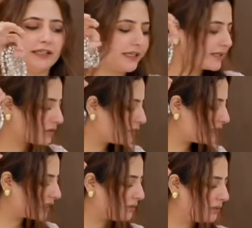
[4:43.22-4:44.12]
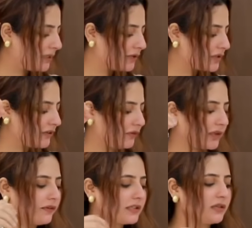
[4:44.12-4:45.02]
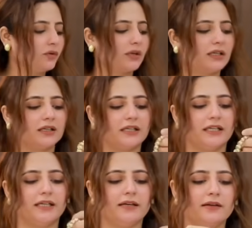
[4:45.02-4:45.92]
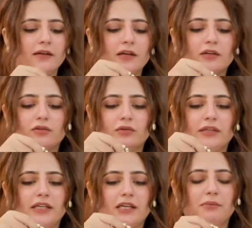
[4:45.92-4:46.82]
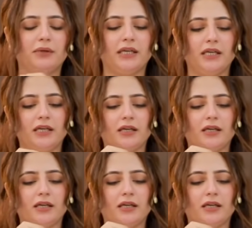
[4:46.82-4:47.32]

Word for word: यस yes, तो इसके भी मैंने उससे फटाफट से दो कलर ले लिए तो ये भी